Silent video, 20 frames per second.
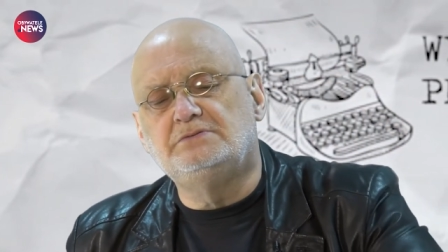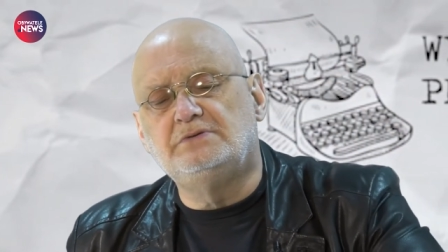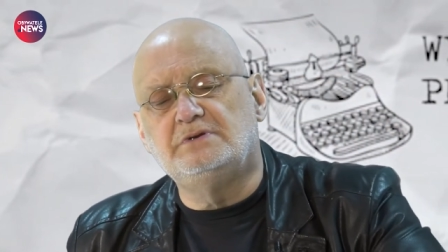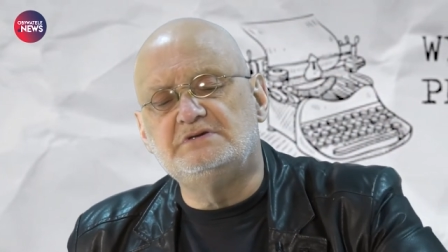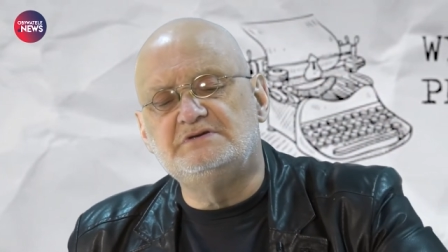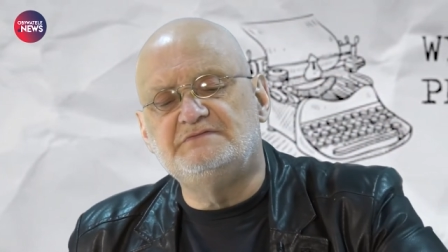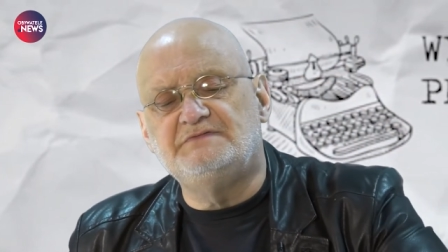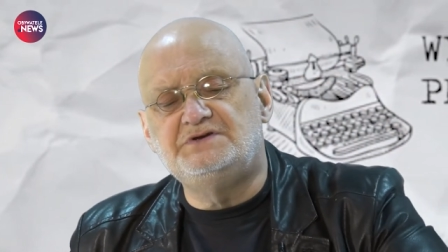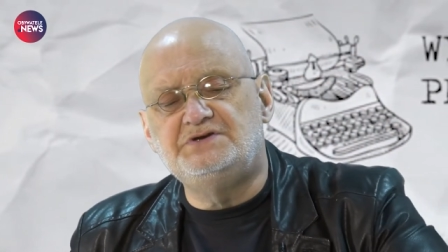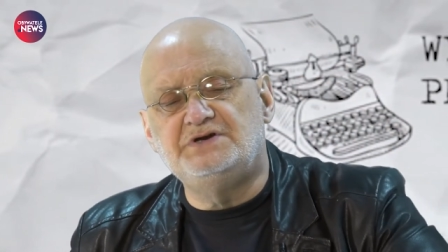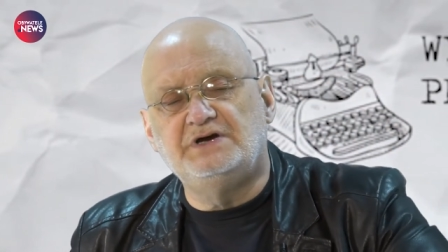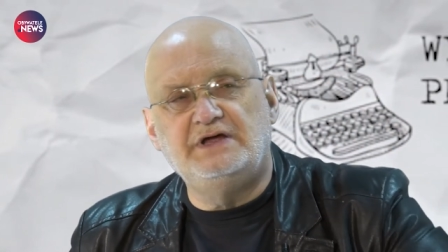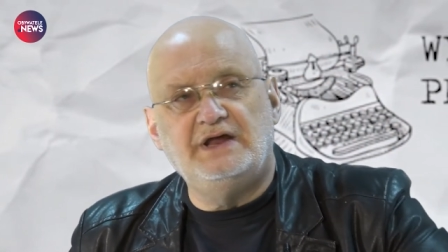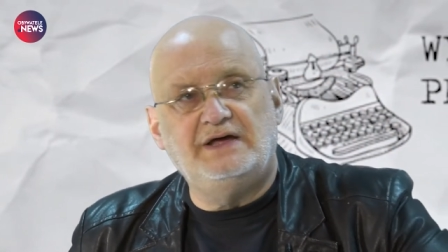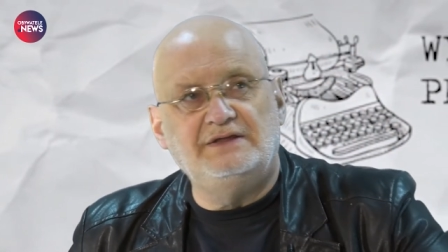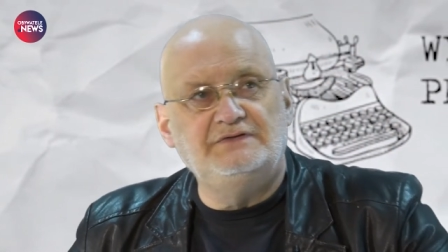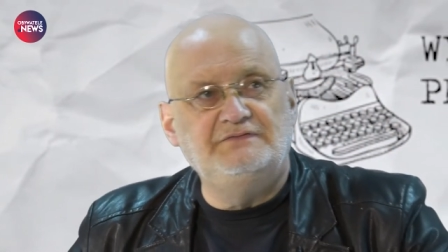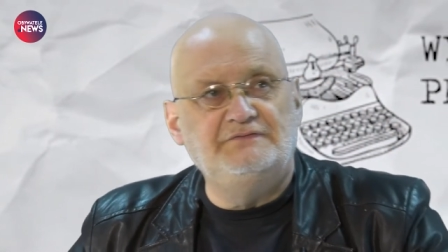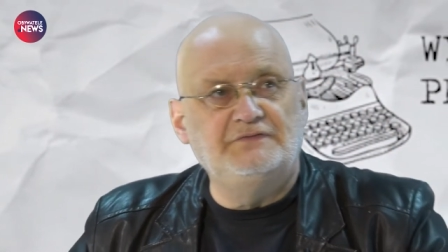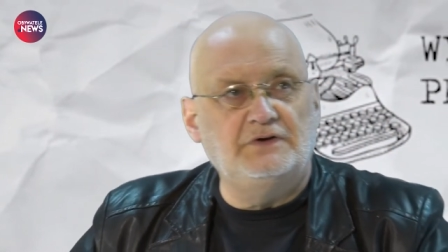który nazywa się
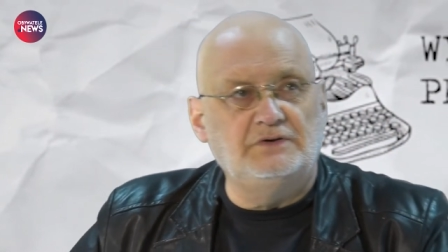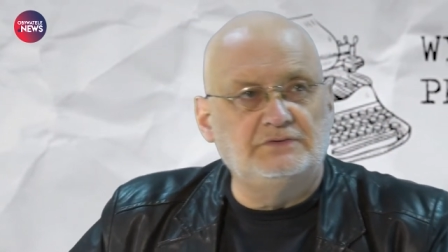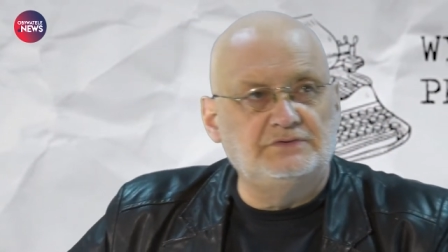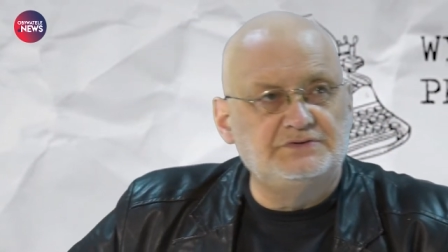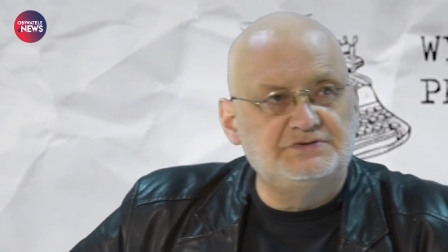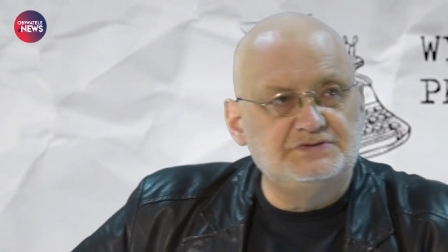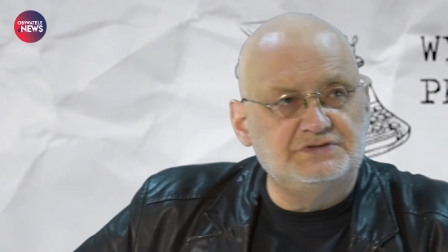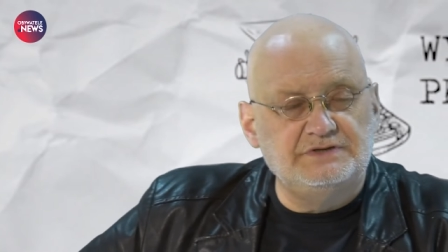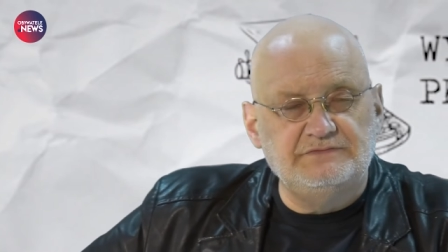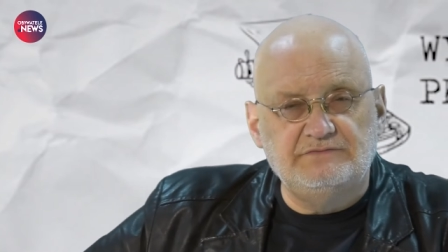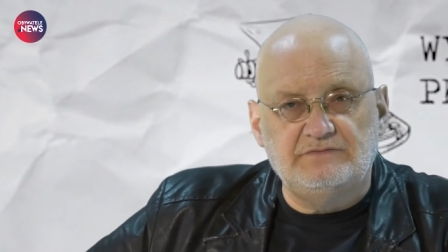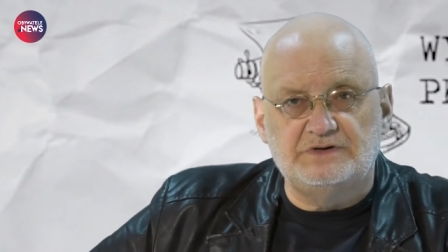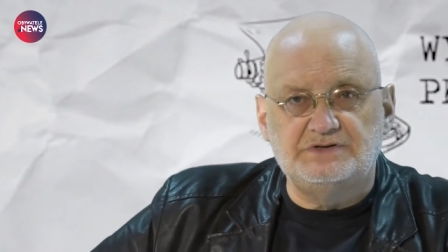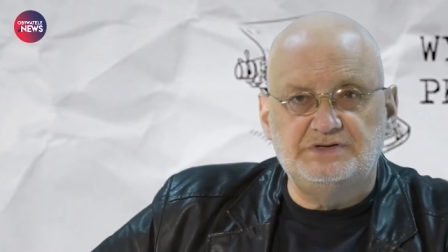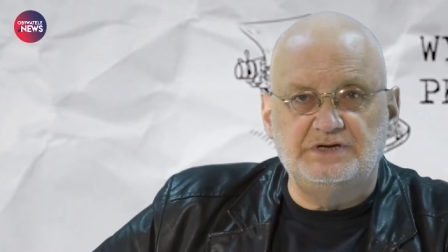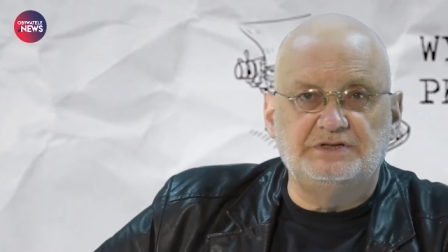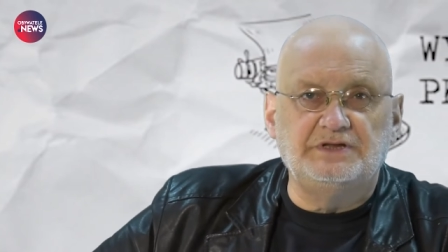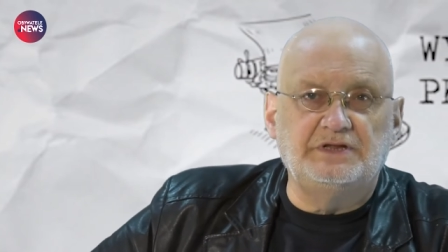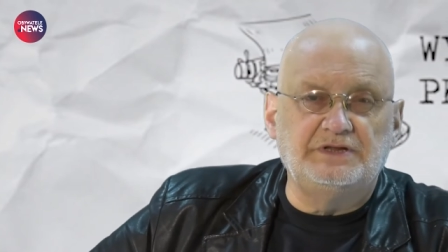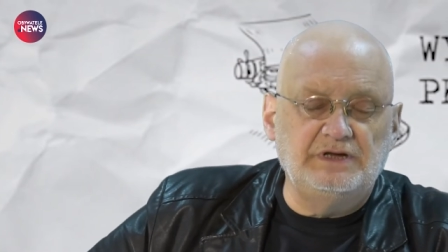Grand Front, czyli
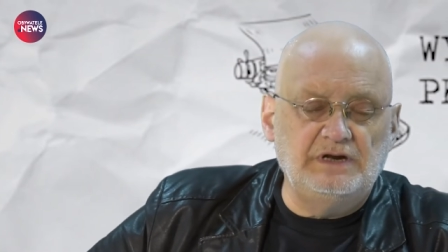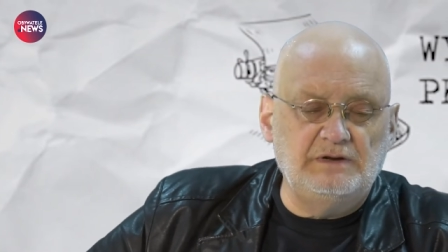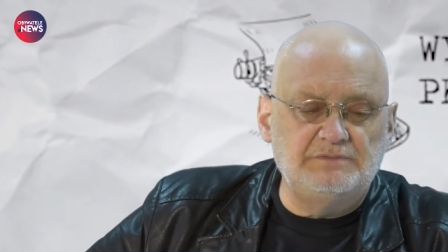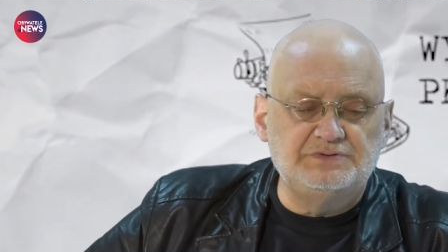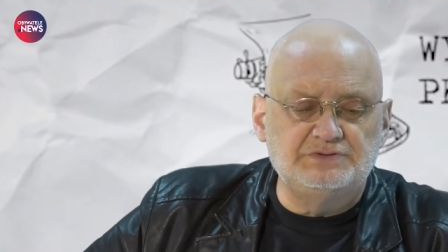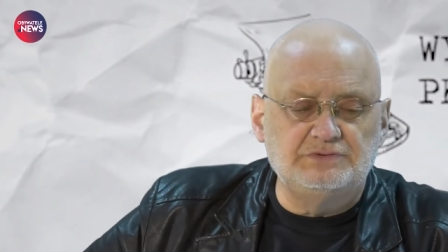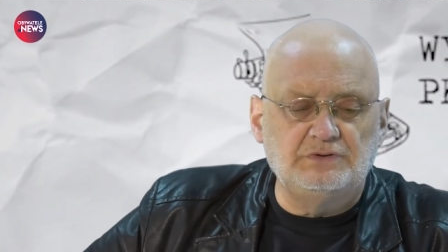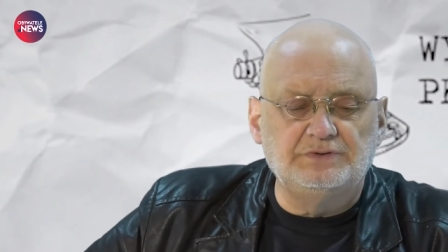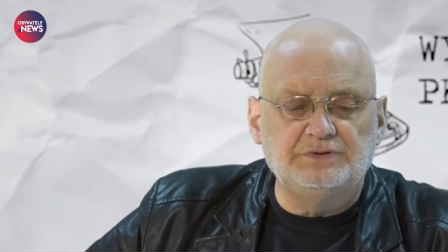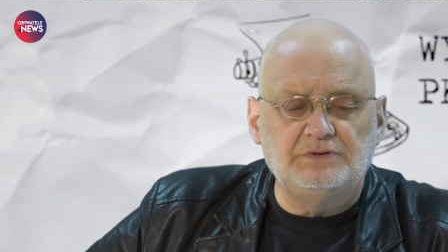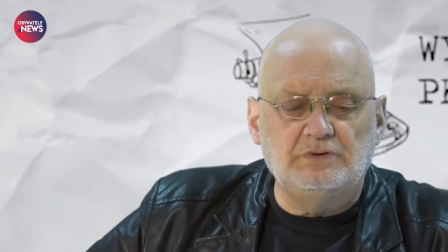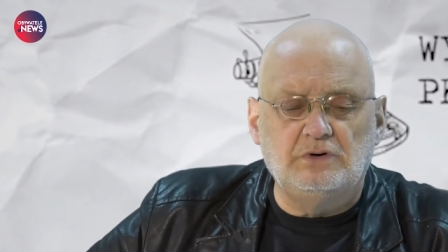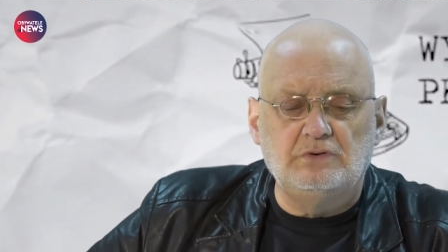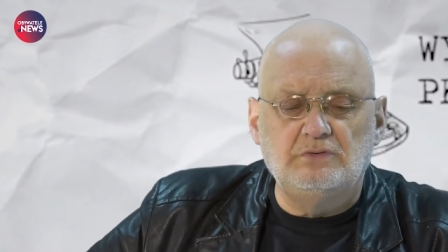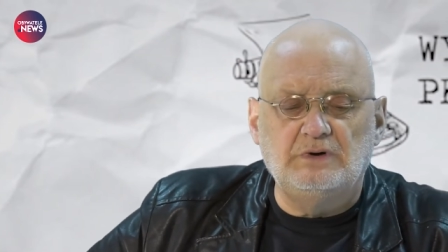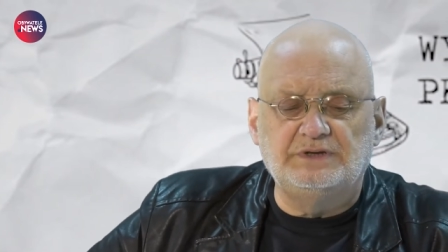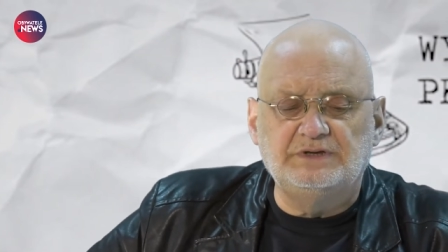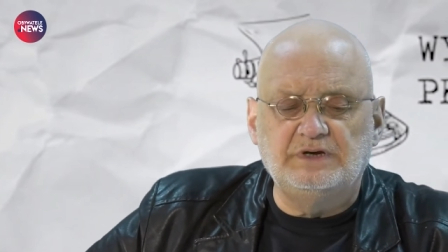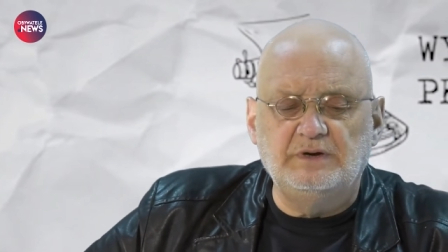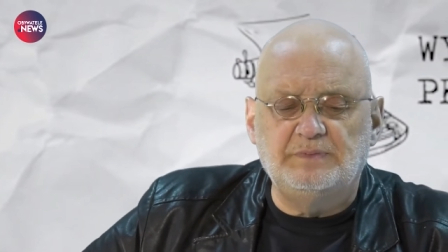właśnie na najlepszą
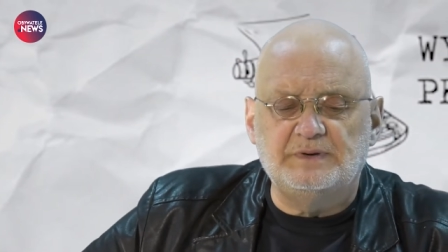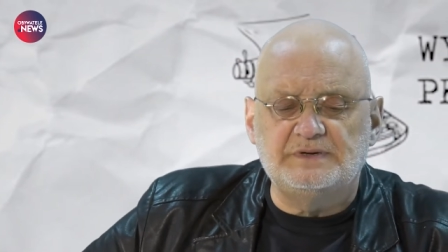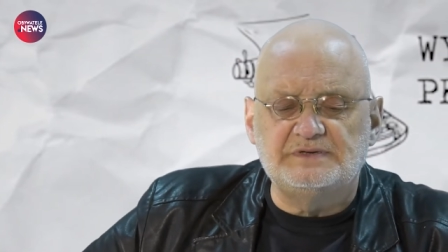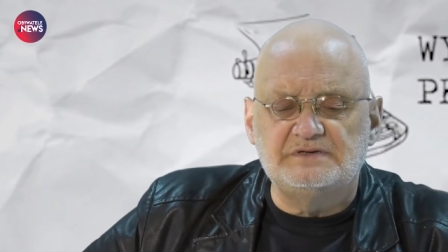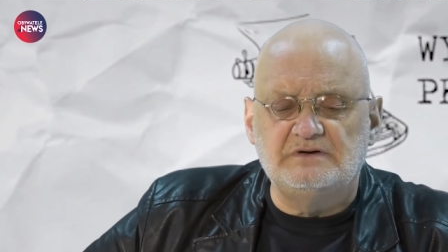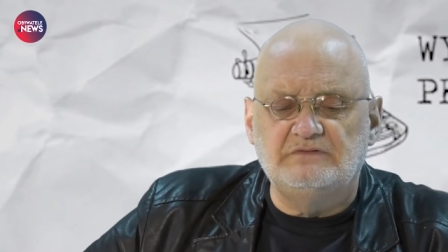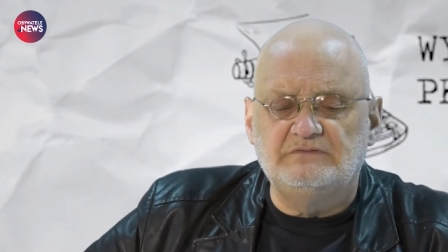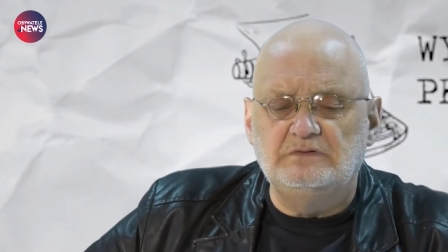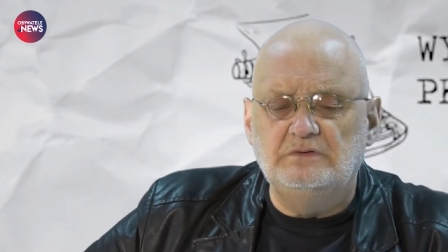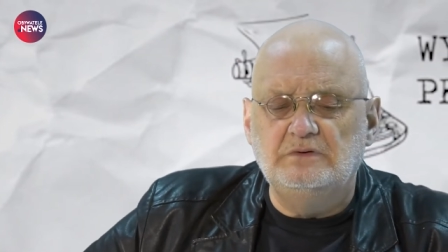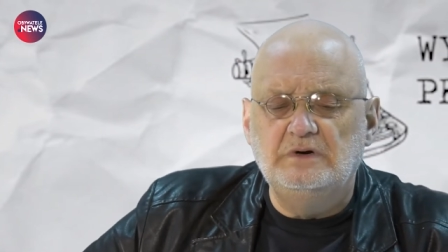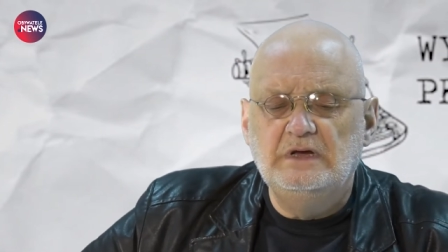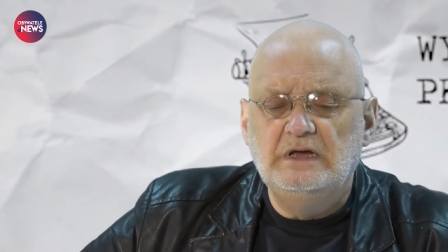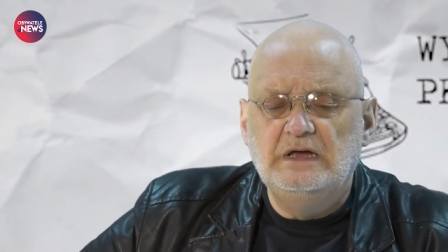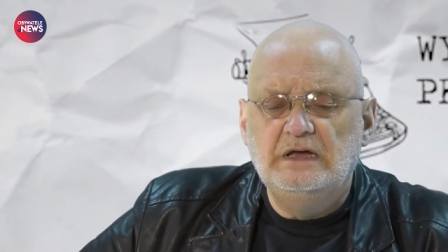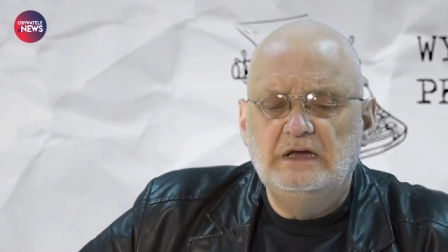okładkę prasową.